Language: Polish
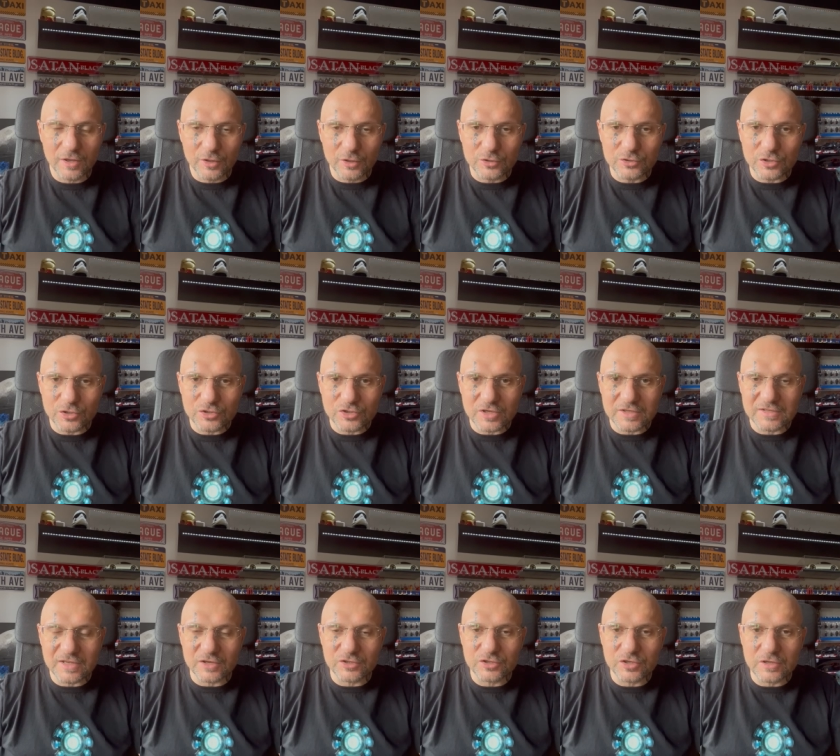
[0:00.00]
gdzie się
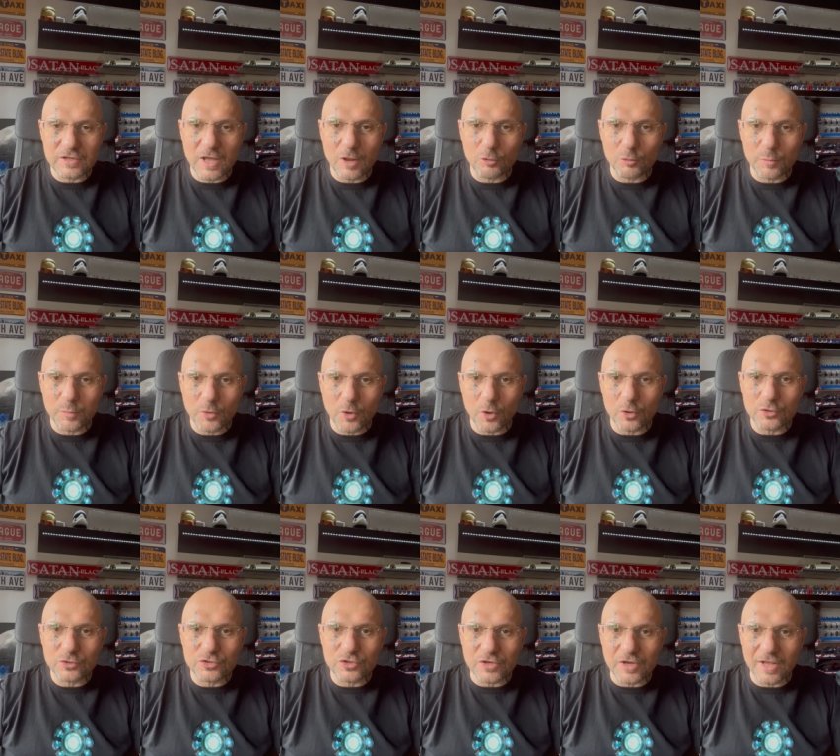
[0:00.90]
zaczyna lub
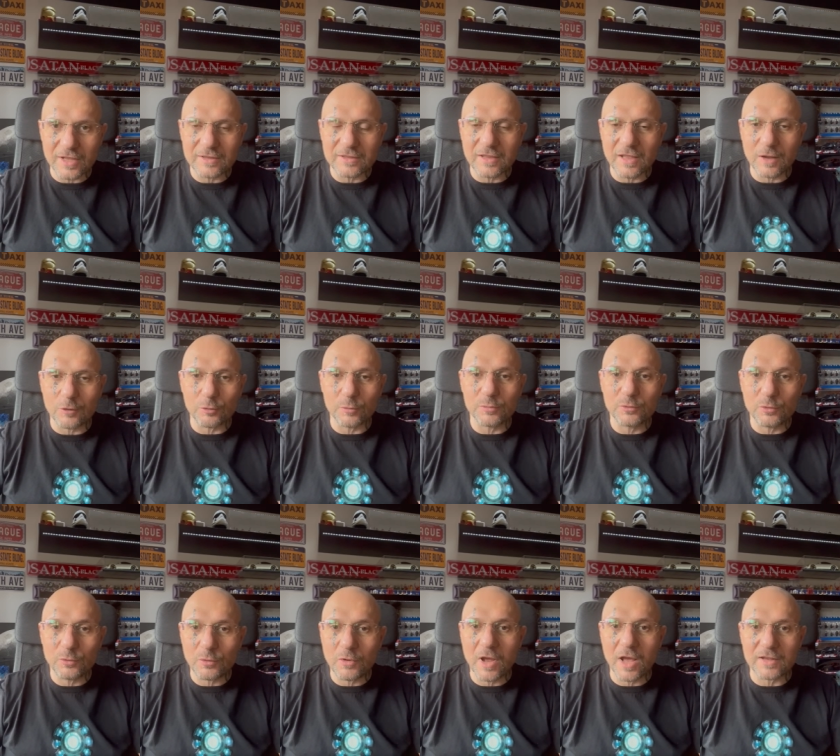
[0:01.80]
kończy jedna lub
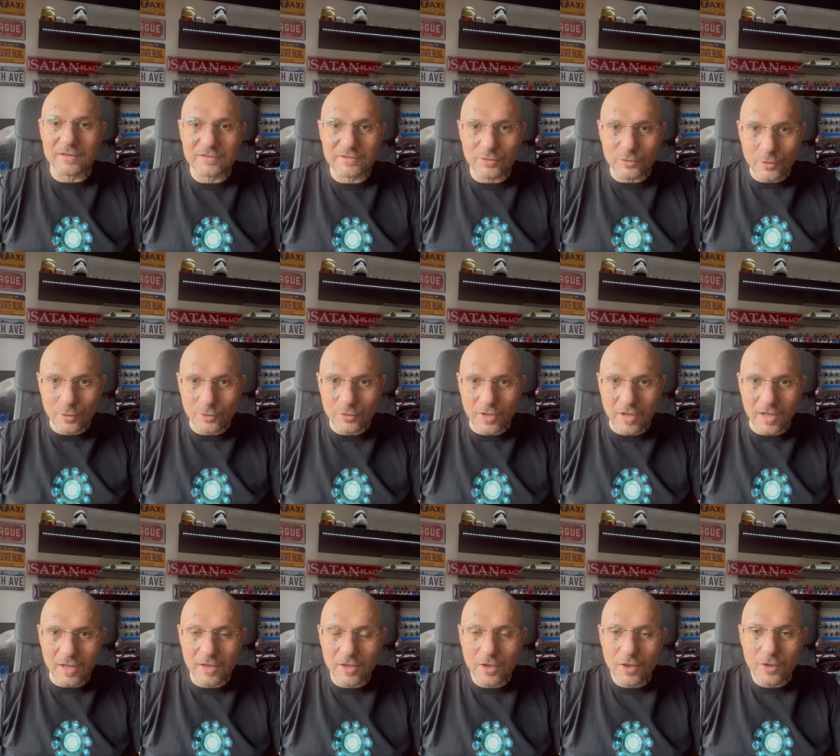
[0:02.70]
druga
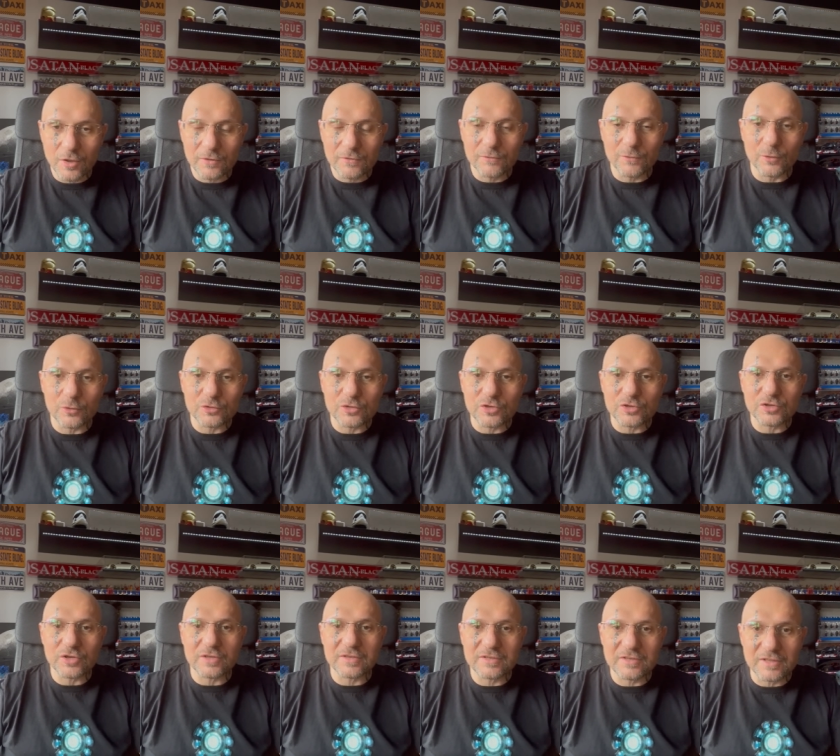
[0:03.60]
strona, wiąże
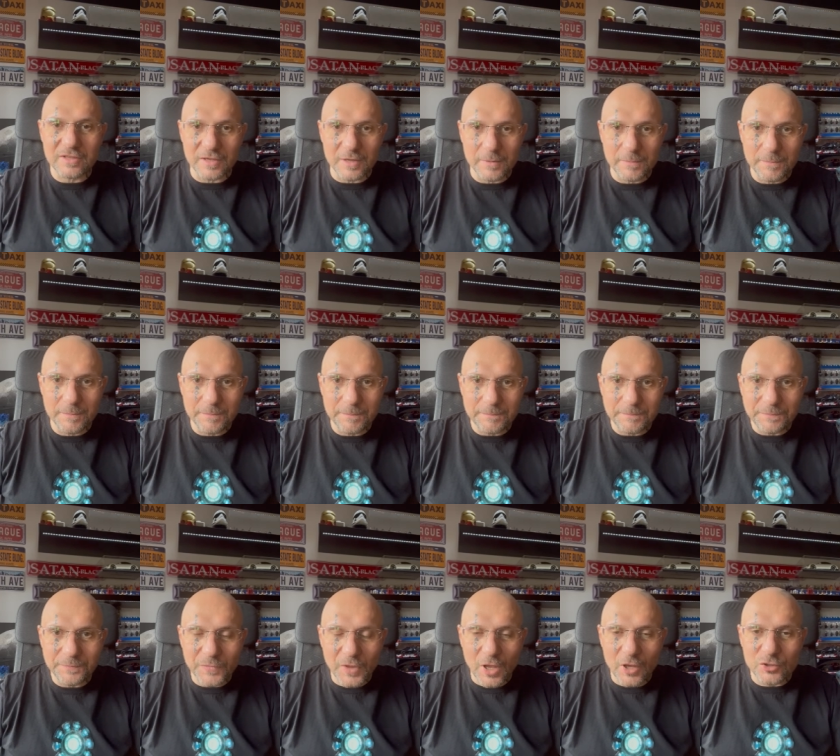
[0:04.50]
się z tym,
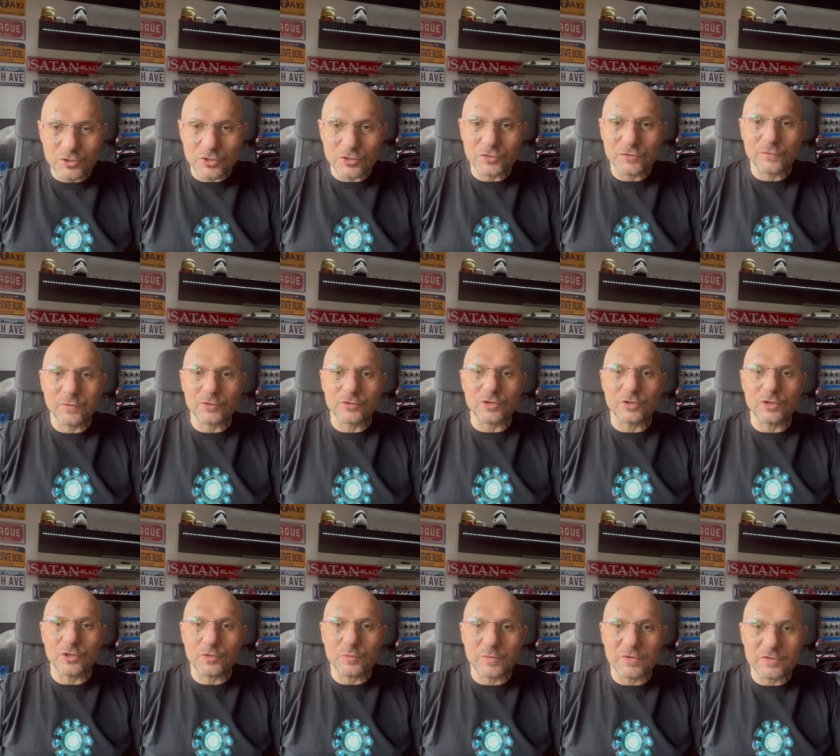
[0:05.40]
że
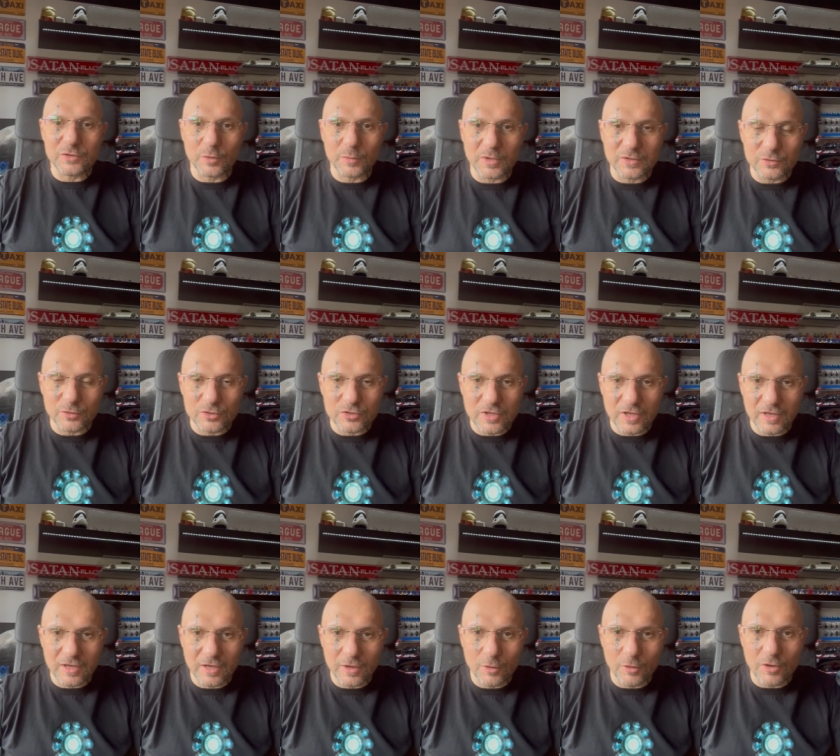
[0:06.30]
stworzyliśmy sobie coś
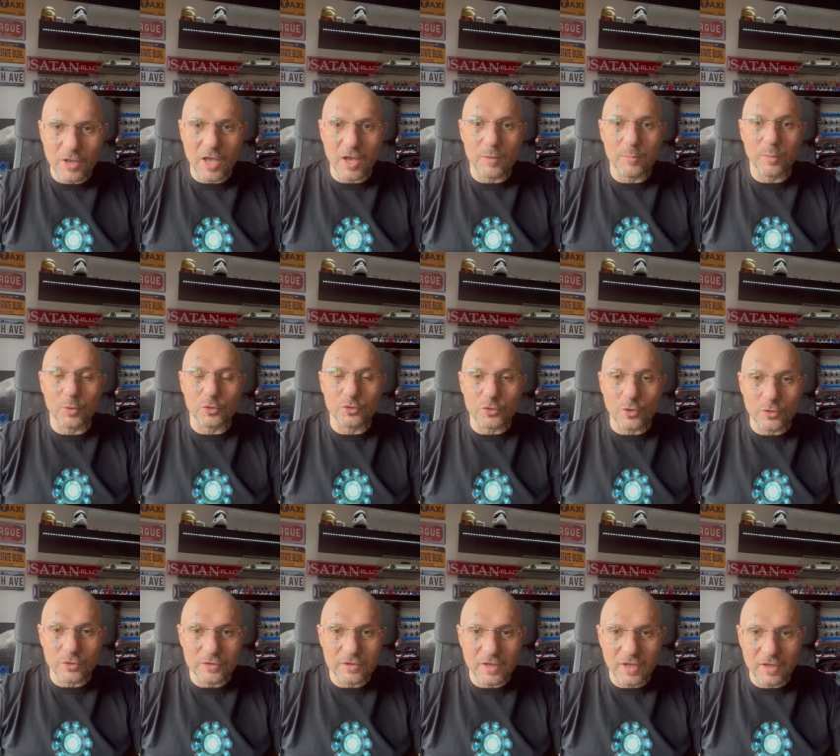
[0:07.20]
takiego jak
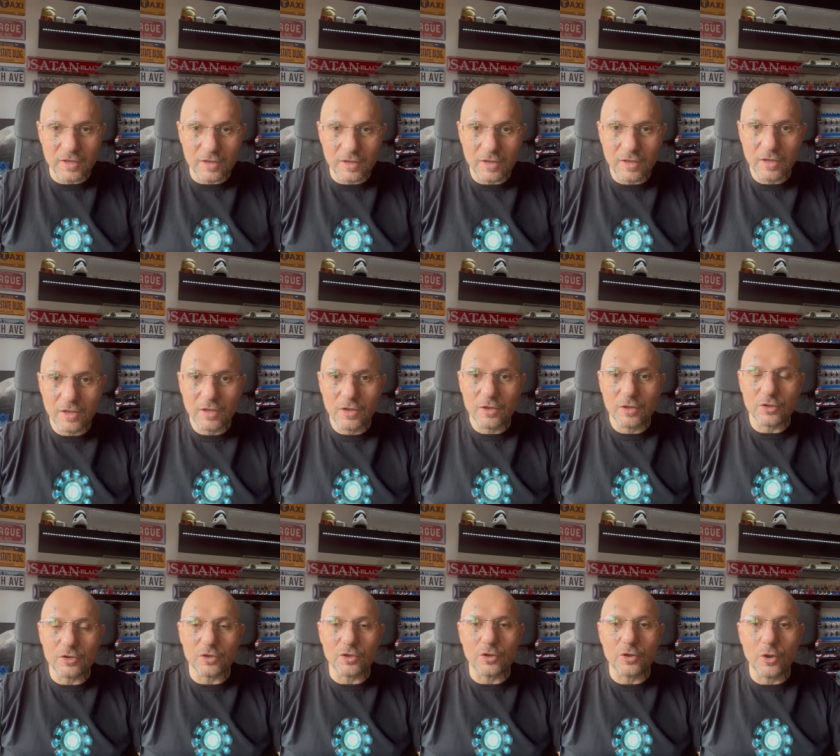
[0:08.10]
początek
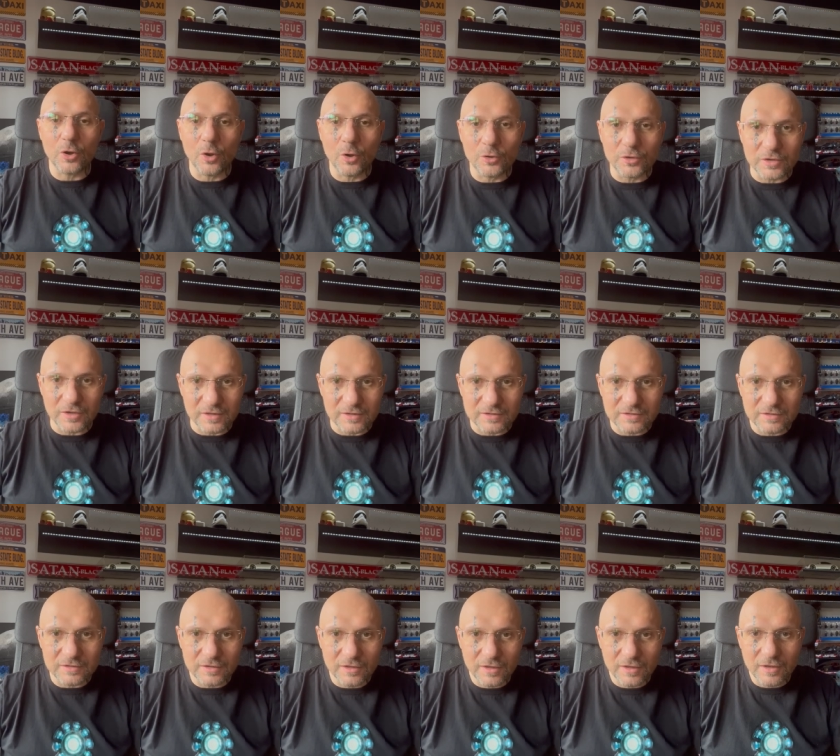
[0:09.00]
i
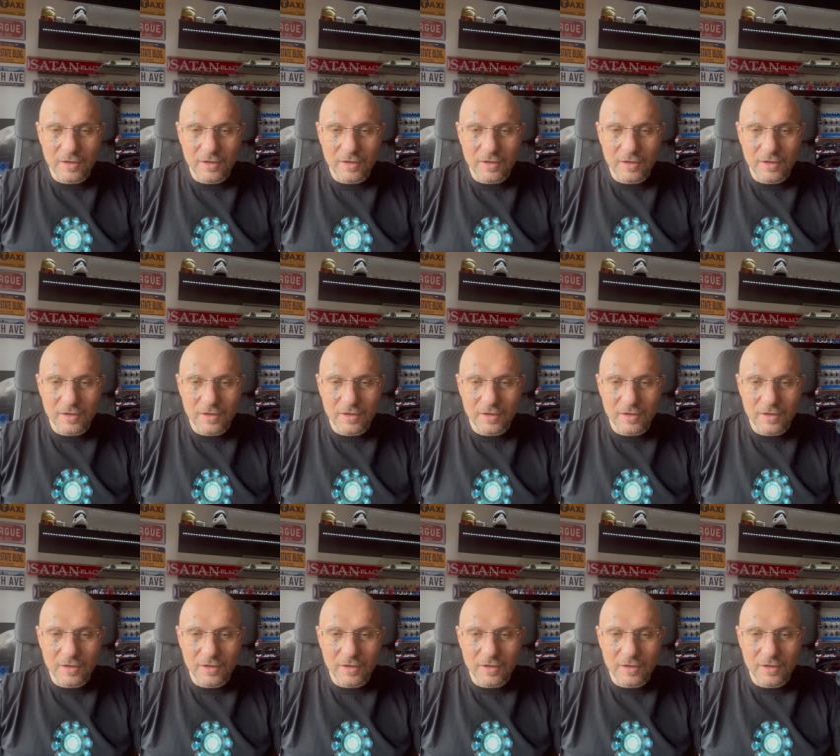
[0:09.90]
koniec.